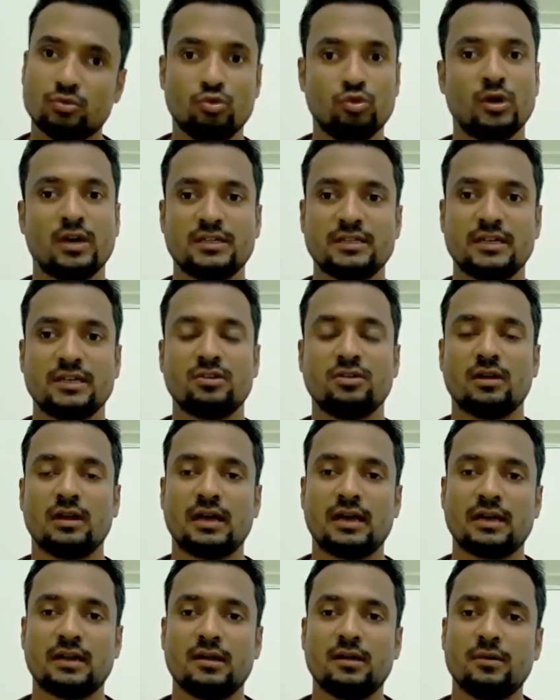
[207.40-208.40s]
দু হাজার
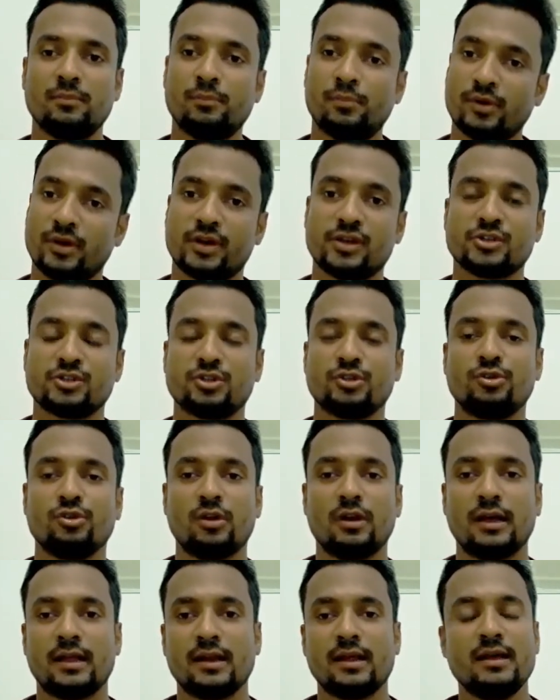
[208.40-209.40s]
ডলার পনেরোশো
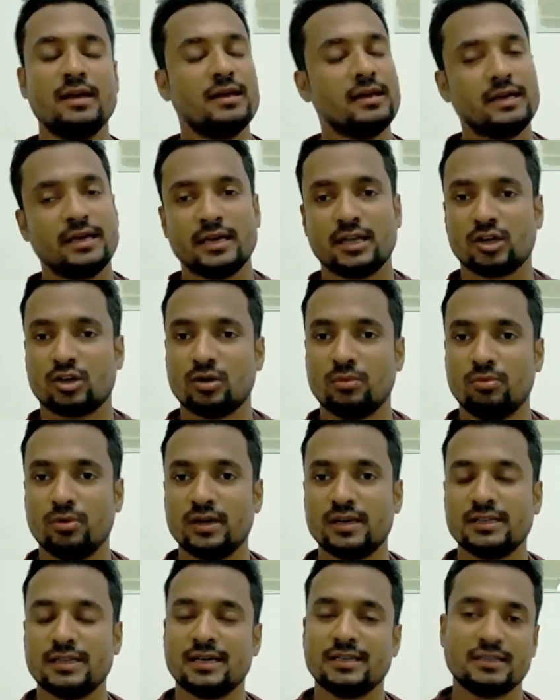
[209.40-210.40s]
ডলার এরকম
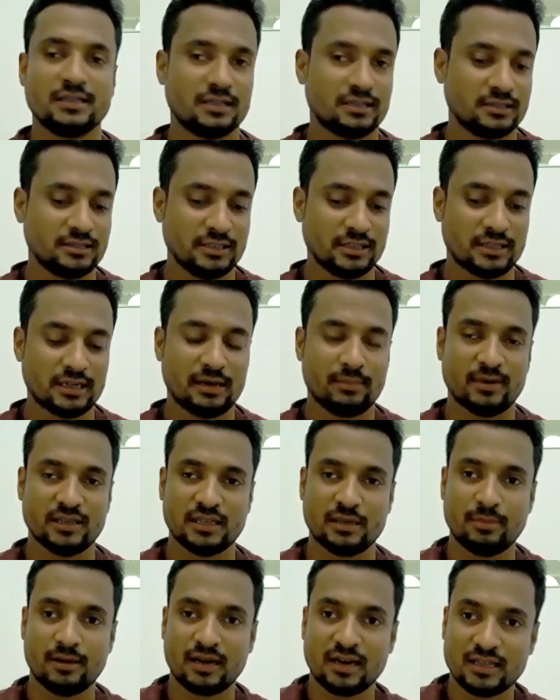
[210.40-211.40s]
হয়ে যায় যেটা
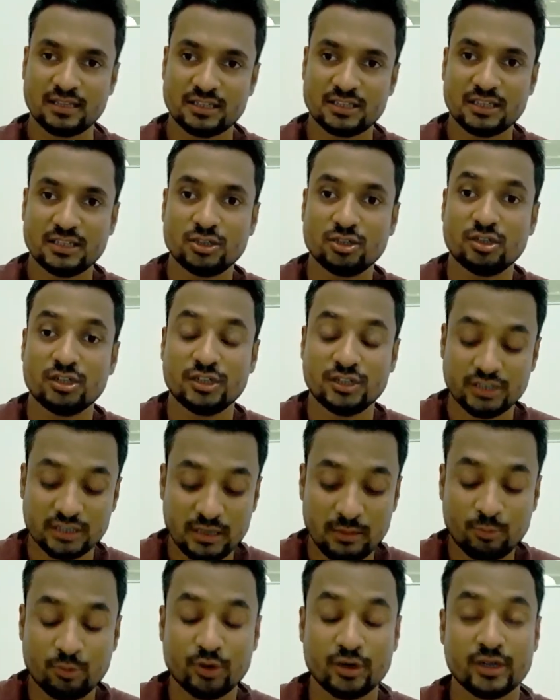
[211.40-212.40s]
আমাদের বাংলাদেশের যদি
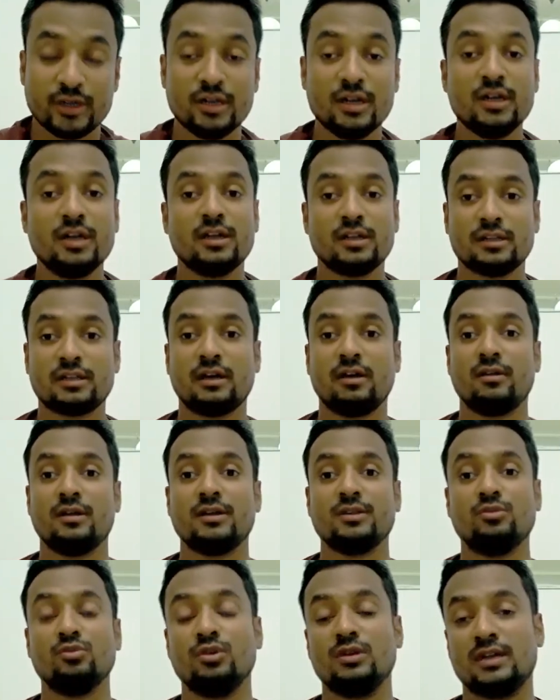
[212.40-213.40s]
হিসাব করি
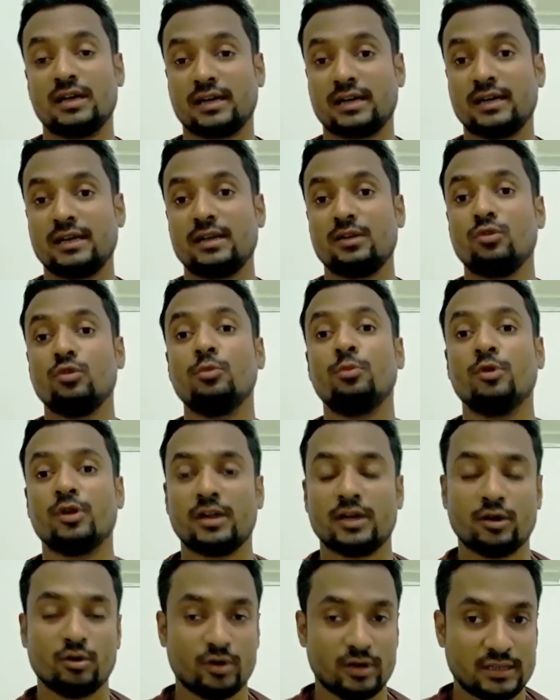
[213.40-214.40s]
তাহলে দুই লাখের
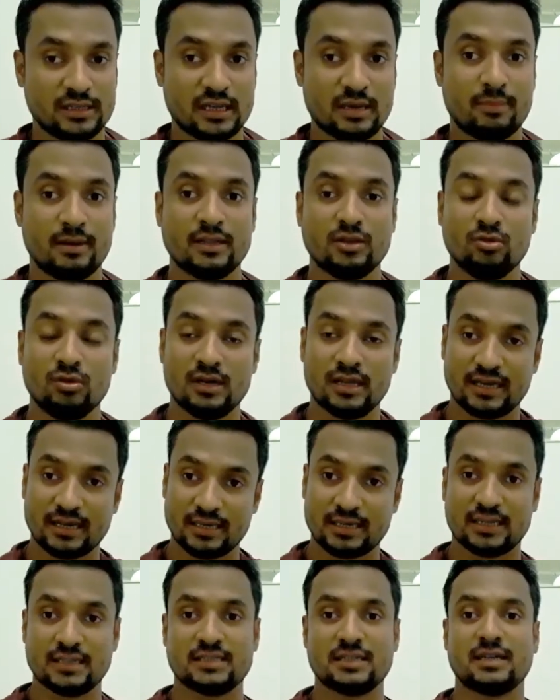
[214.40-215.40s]
উপরে হয়ে যায় বা দুই
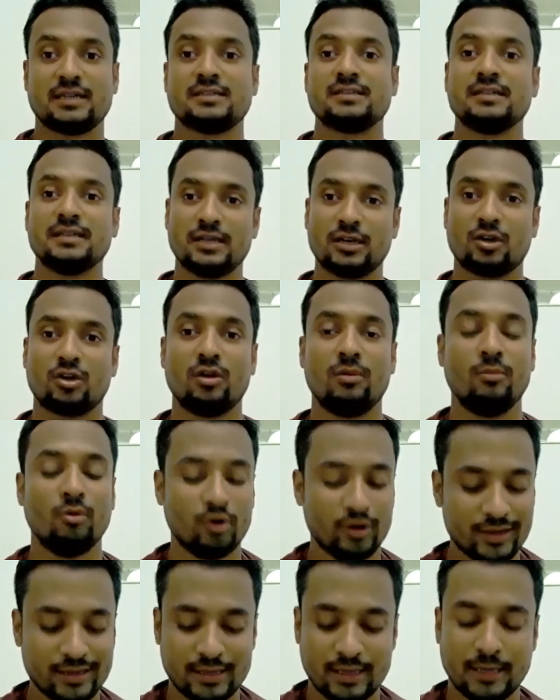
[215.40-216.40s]
লাখের কাছাকাছি এরকম
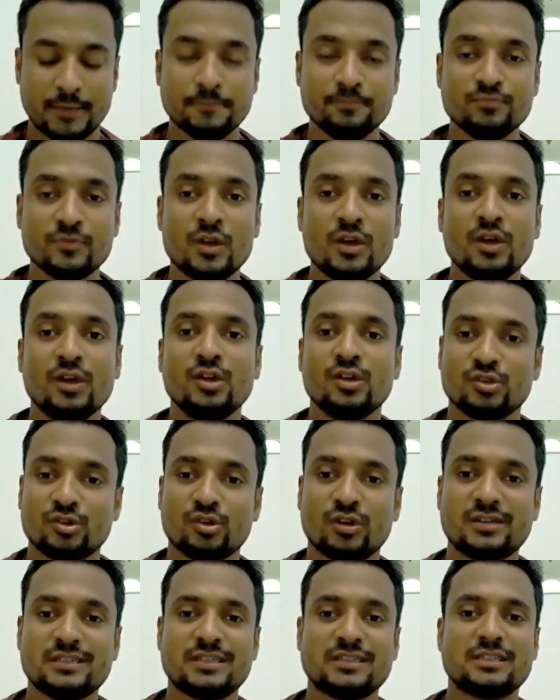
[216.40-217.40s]
হয়ে যায়
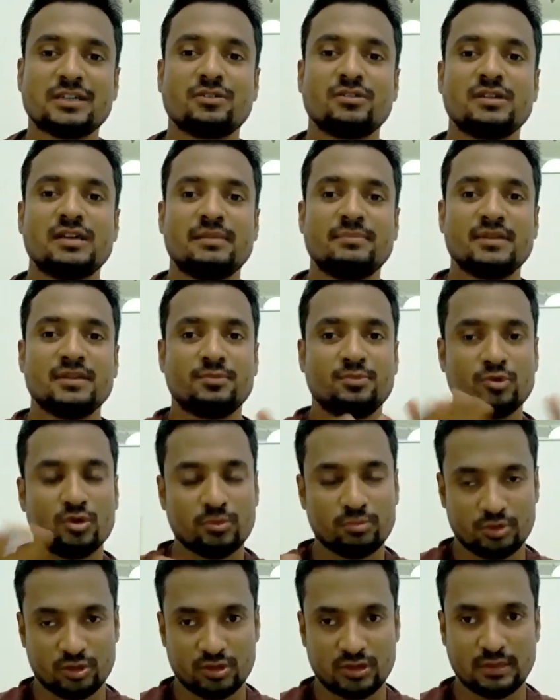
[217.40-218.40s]
তবে আশা করি আমি
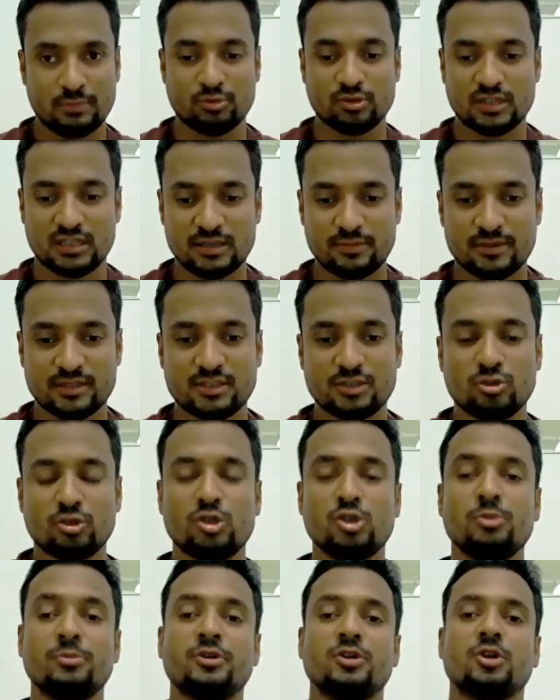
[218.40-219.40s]
পুরো বিষয়টা বোঝাতে পারছি
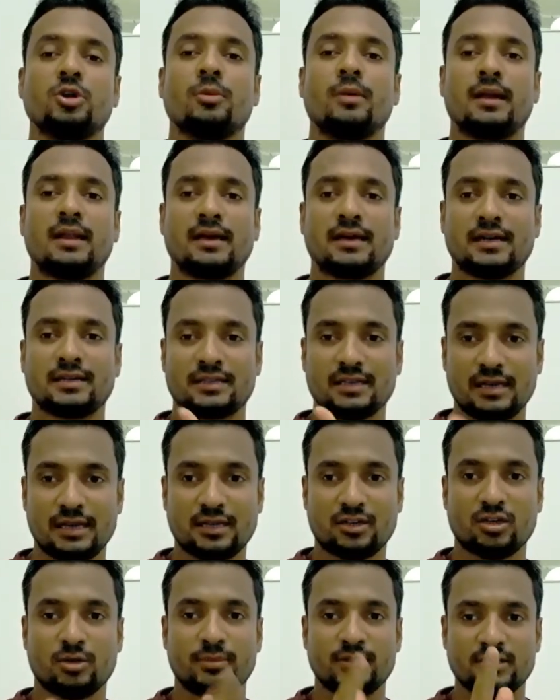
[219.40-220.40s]
যদি ভিডিওটা ভালো লাগে একটা
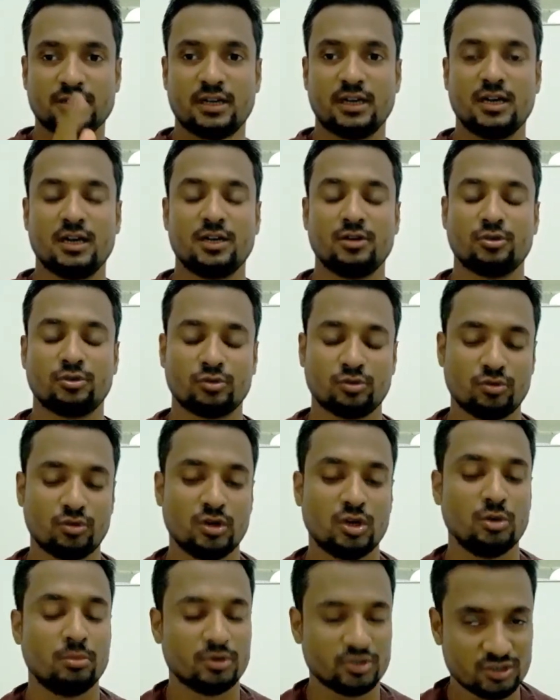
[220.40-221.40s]
লাইক করবেন চ্যানেলে নতুন
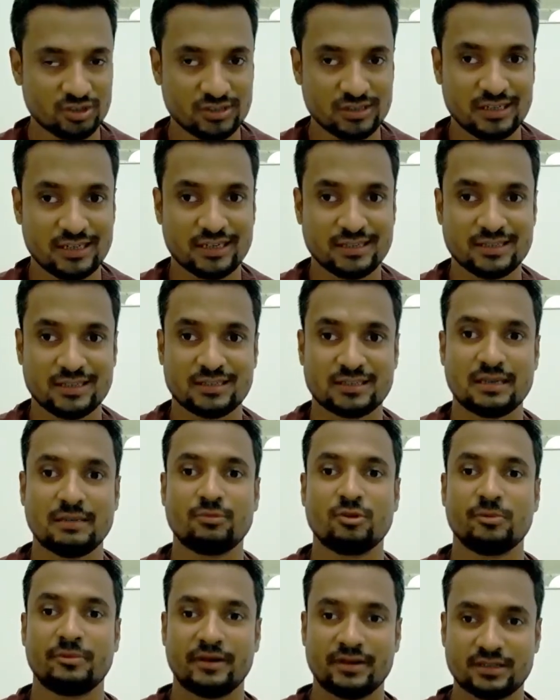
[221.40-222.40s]
হলে অবশ্যই চ্যানেলকে
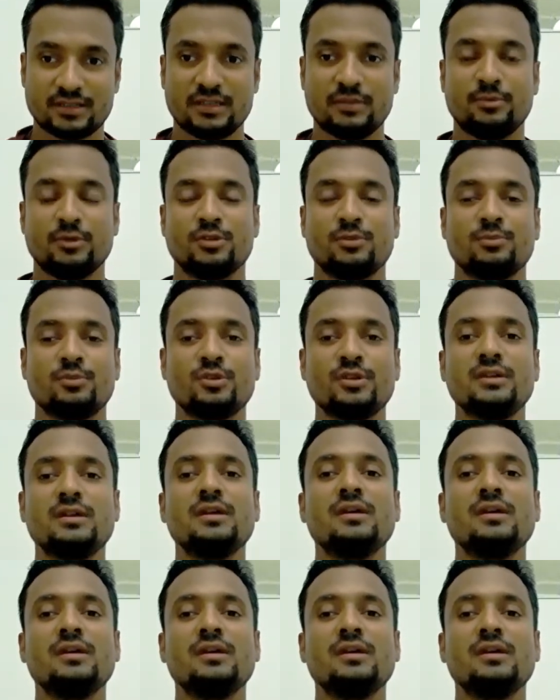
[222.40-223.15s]
সাবস্ক্রাইব করবেন আজকে পর্যন্ত